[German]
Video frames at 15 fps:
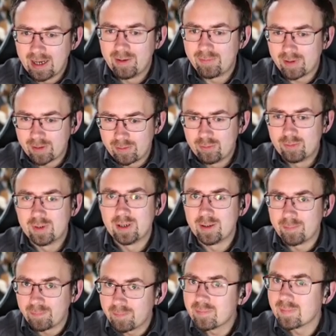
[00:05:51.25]
einfach
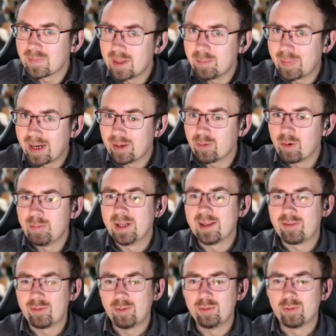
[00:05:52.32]
nur die beiden
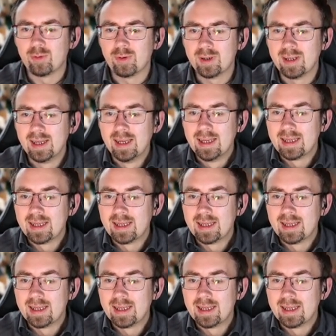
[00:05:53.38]
Kombinationen drücken,